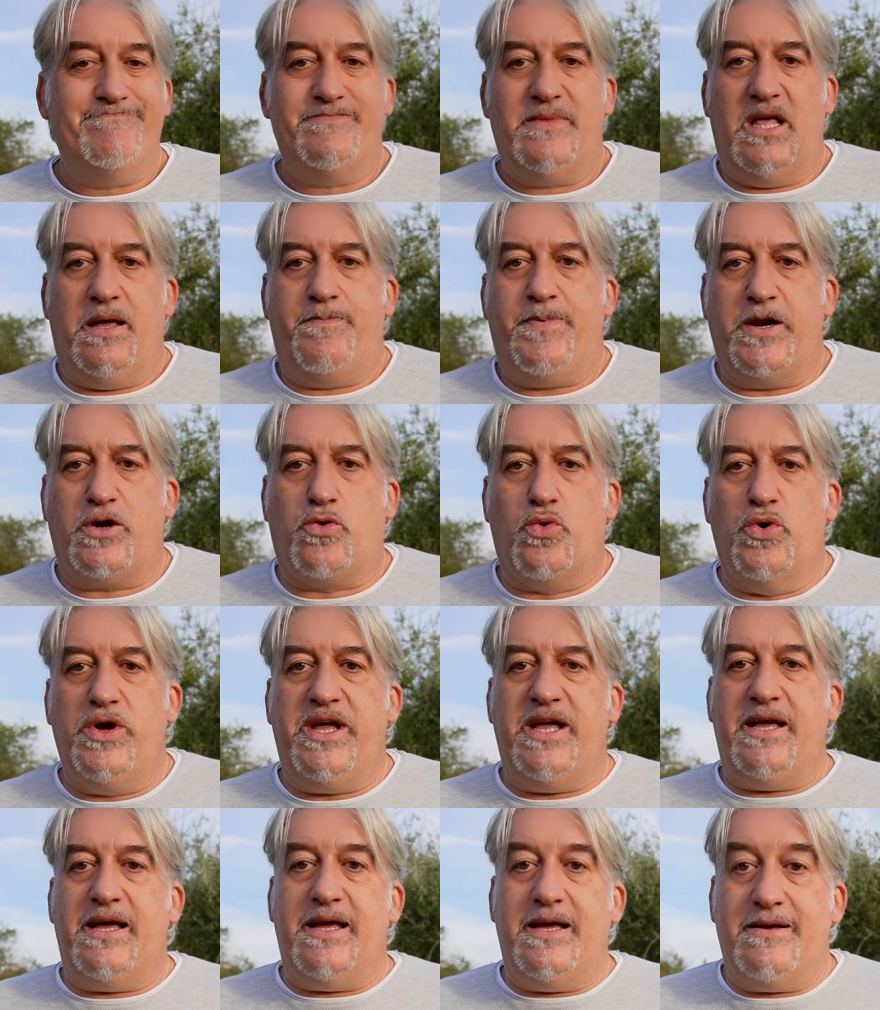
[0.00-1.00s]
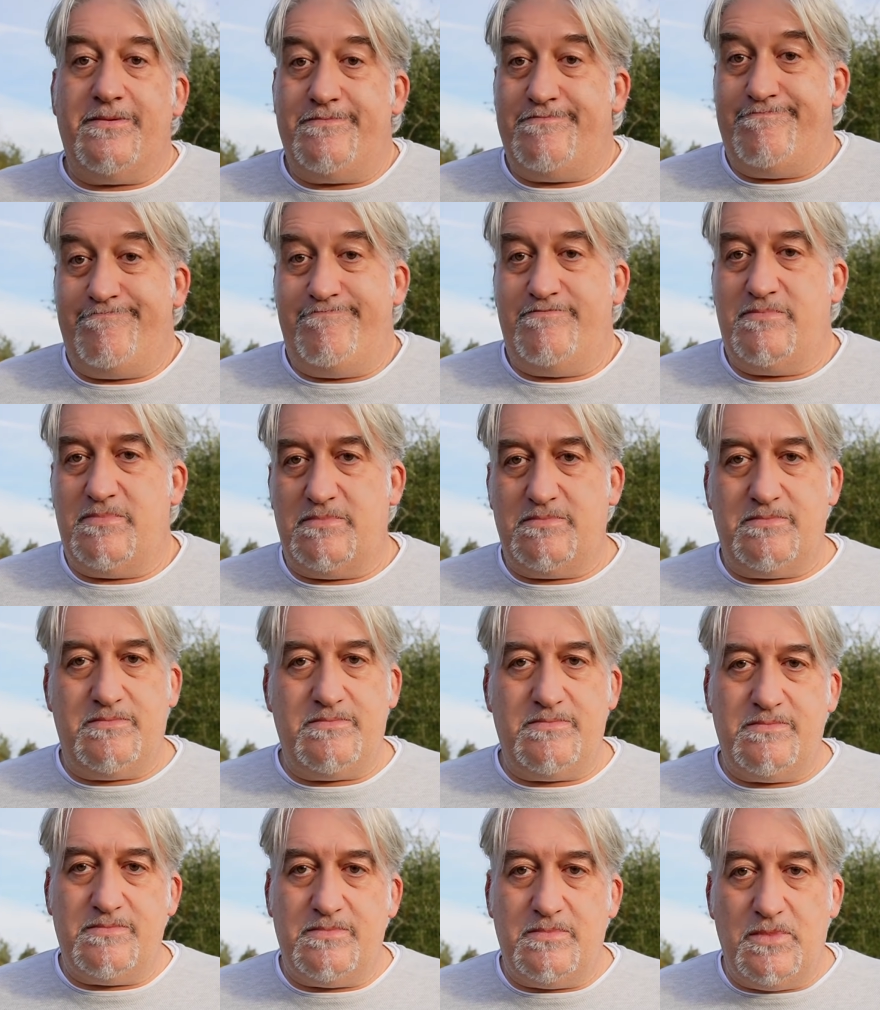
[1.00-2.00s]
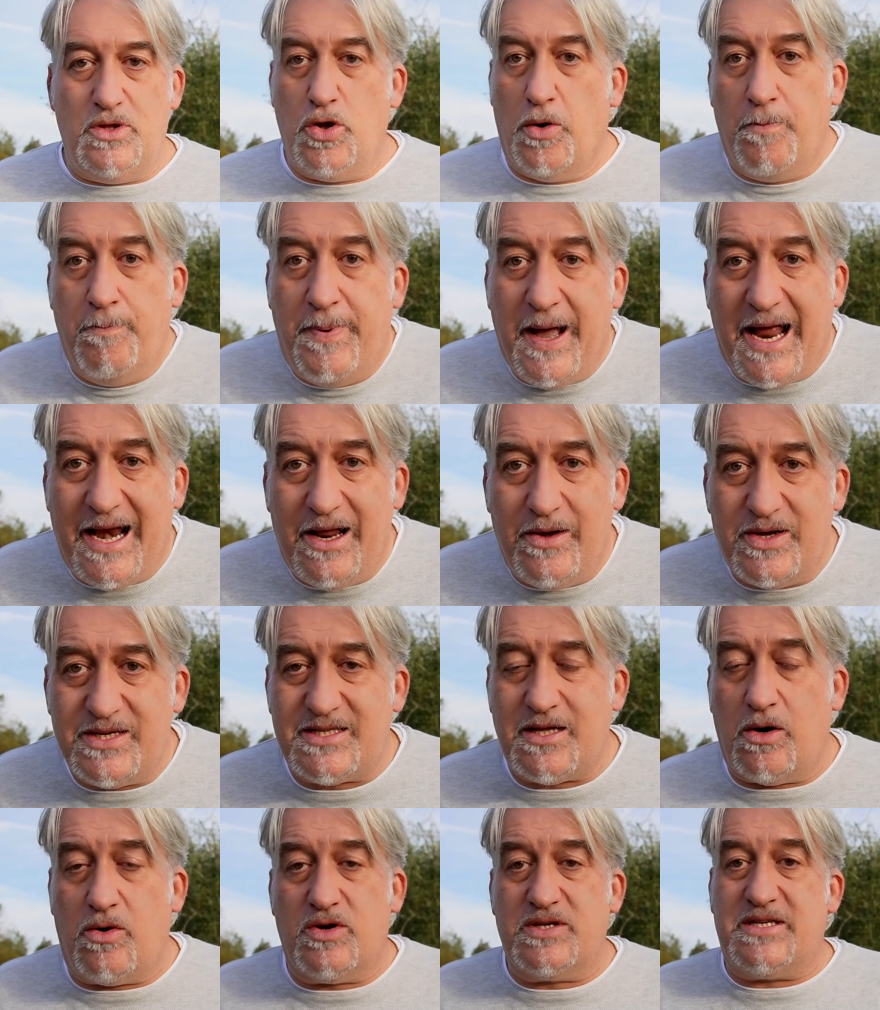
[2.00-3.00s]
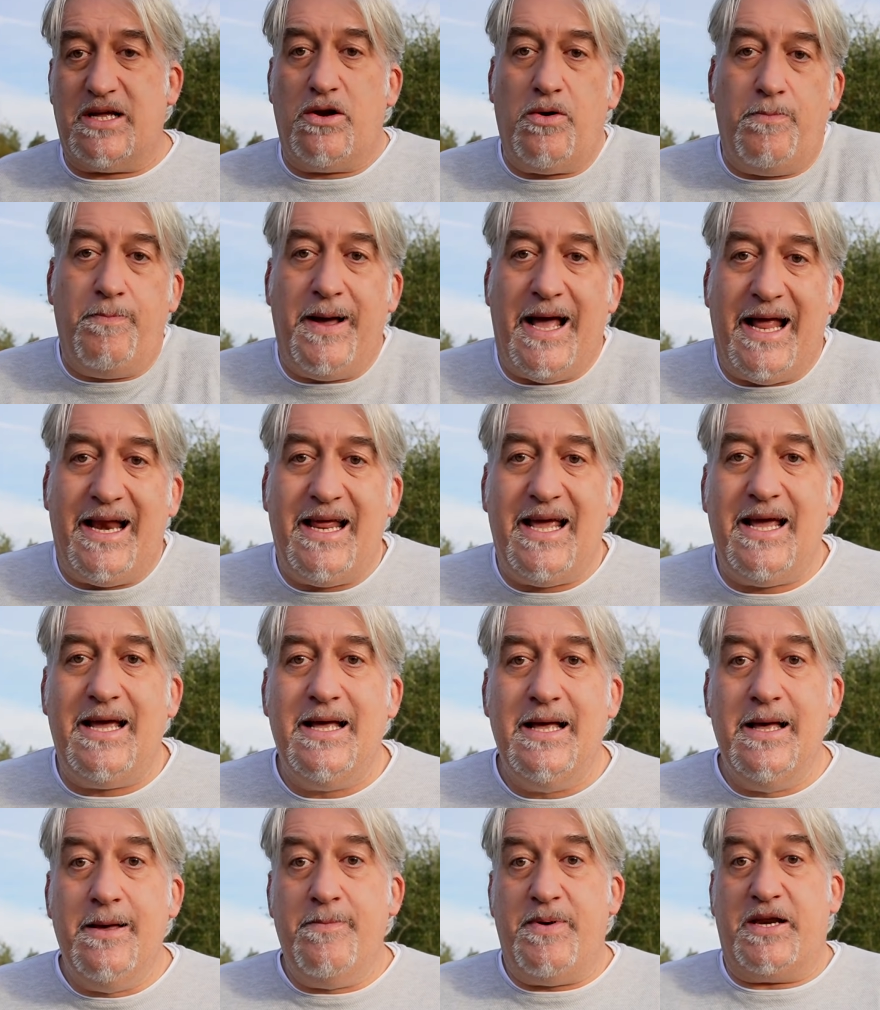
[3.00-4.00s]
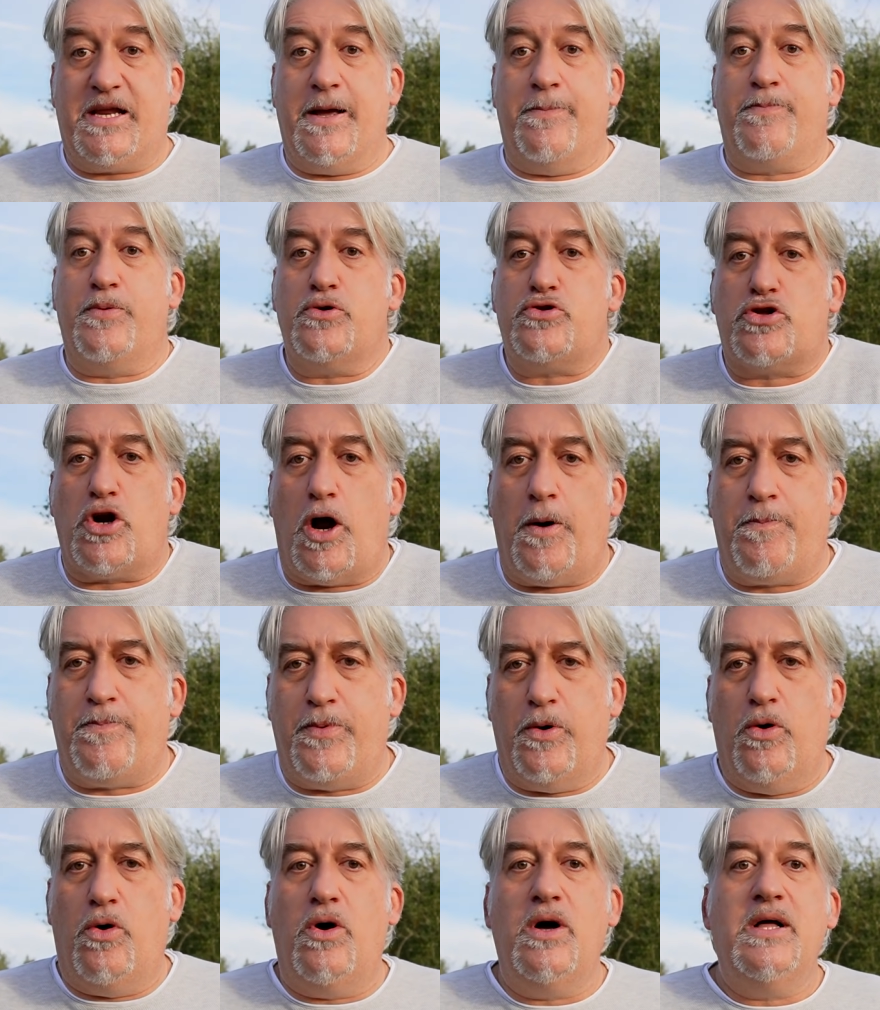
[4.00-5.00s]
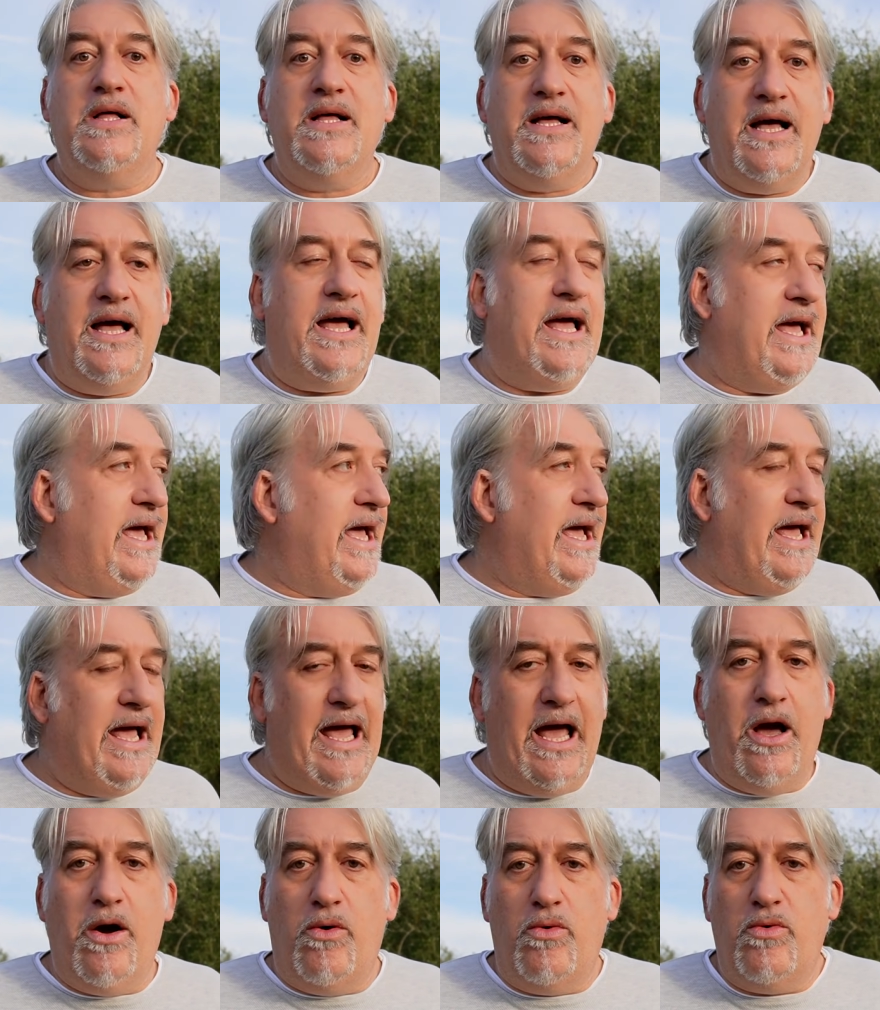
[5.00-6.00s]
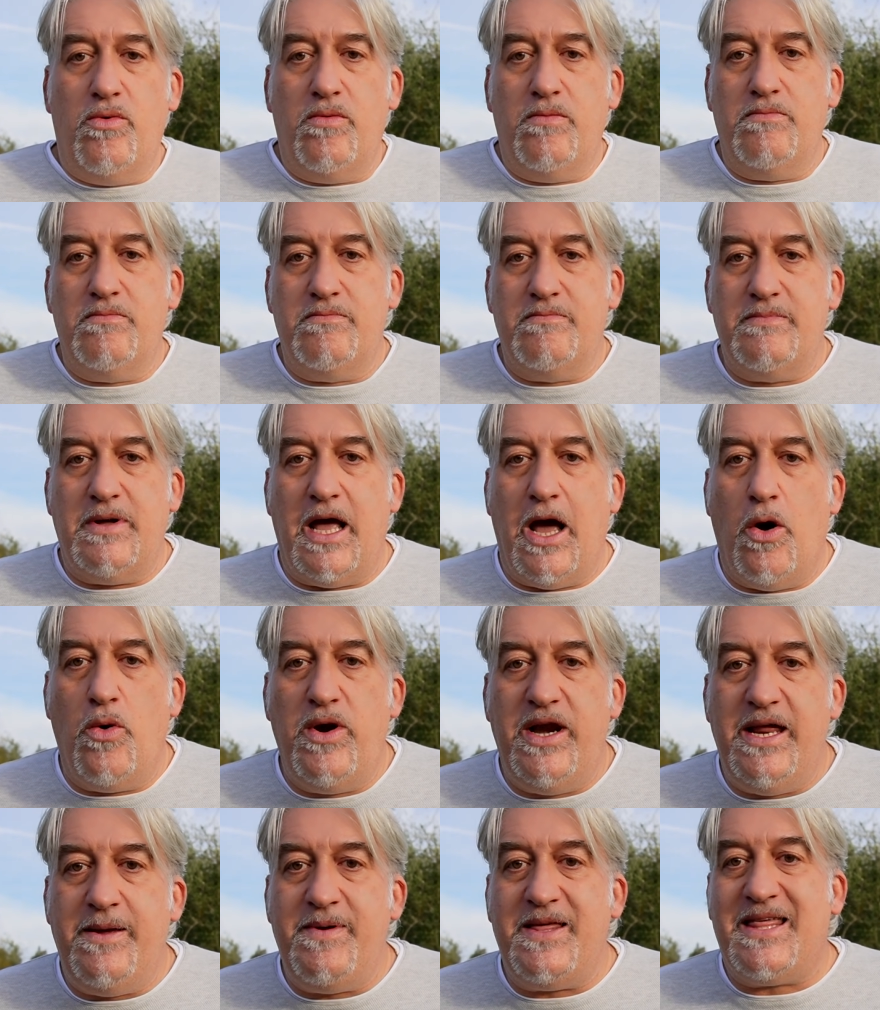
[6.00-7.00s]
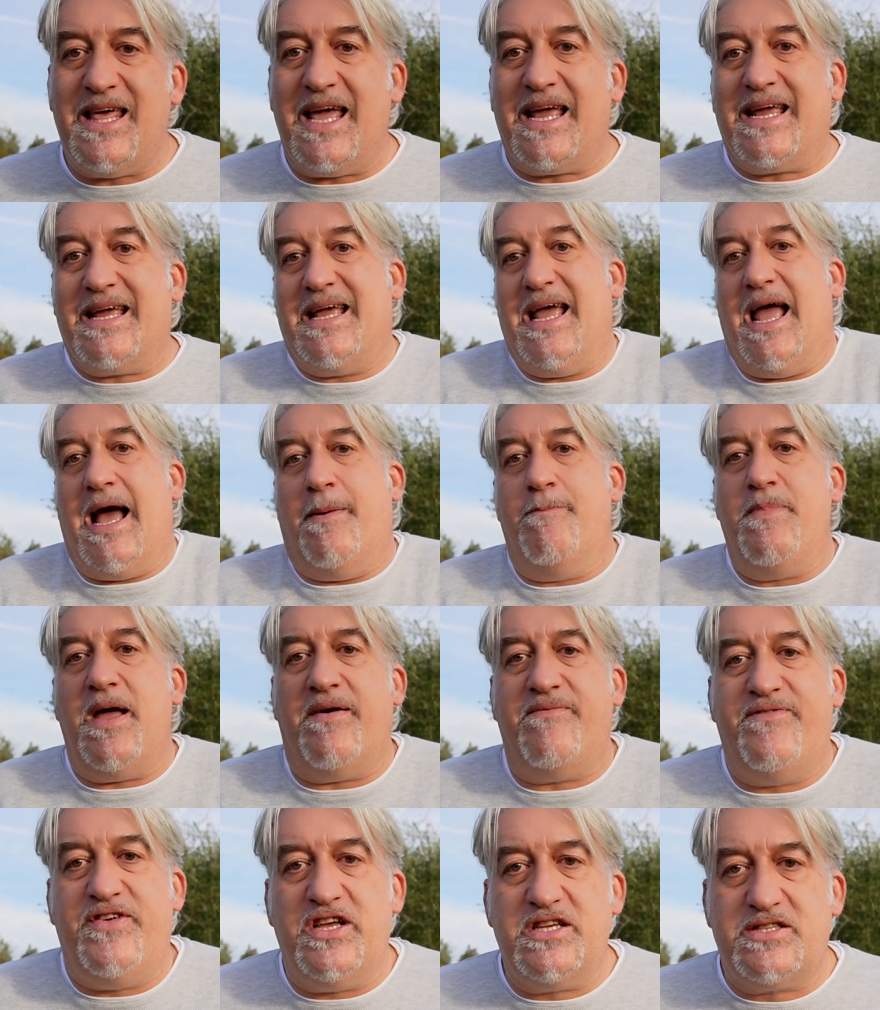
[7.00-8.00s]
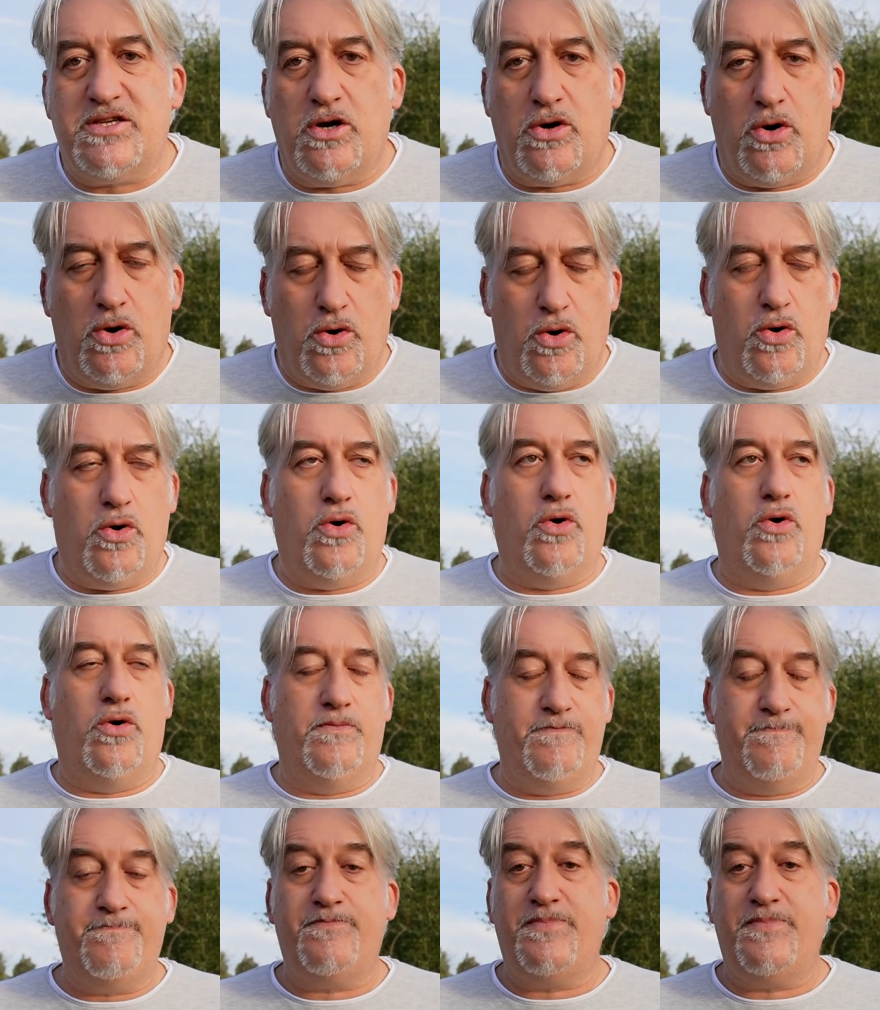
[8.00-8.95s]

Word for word: E per cui mm, non bene questa cosa, non bene perché purtroppo eh, è un, è un limite che a mio avviso